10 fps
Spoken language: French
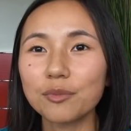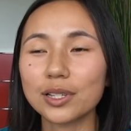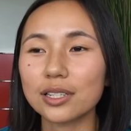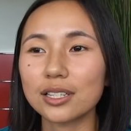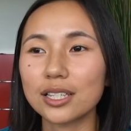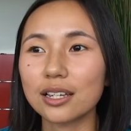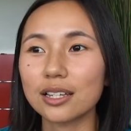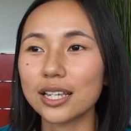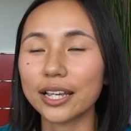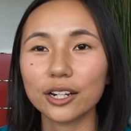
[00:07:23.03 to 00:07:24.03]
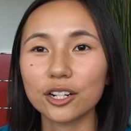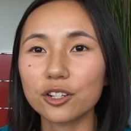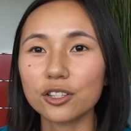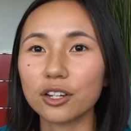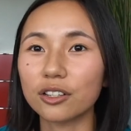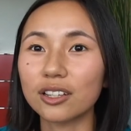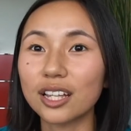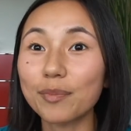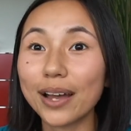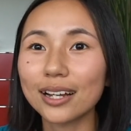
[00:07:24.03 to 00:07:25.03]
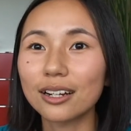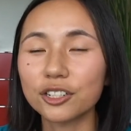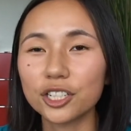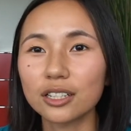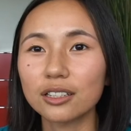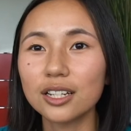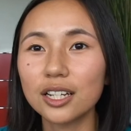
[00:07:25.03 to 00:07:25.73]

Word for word: parce que c'est quelque chose qu'on n'en a pas en Chine.